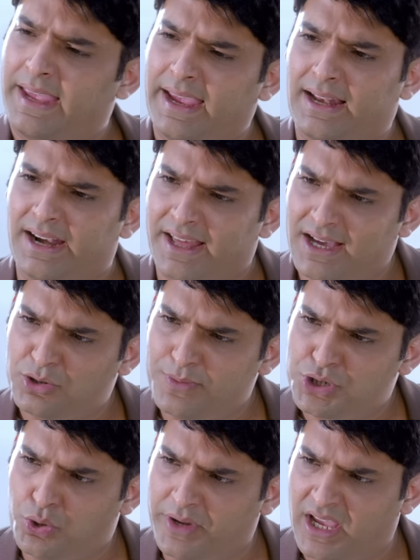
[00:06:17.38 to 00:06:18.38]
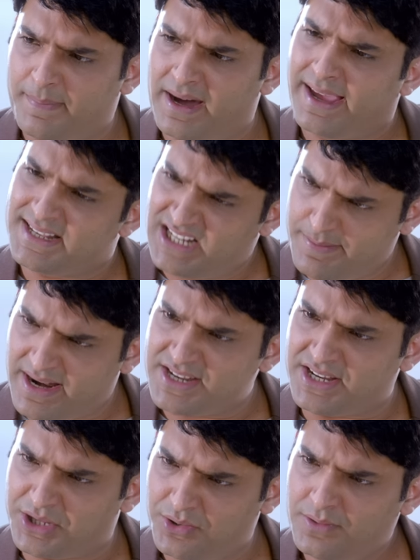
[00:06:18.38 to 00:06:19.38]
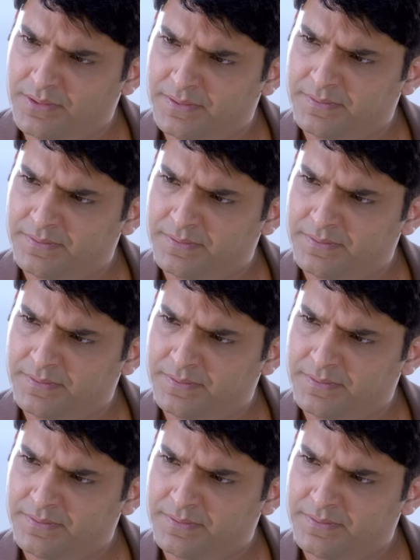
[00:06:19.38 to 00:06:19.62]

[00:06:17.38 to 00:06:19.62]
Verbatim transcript: एक लड़का तुम्हें छोड़ के भाग्य इसलिए मरना चाहती हो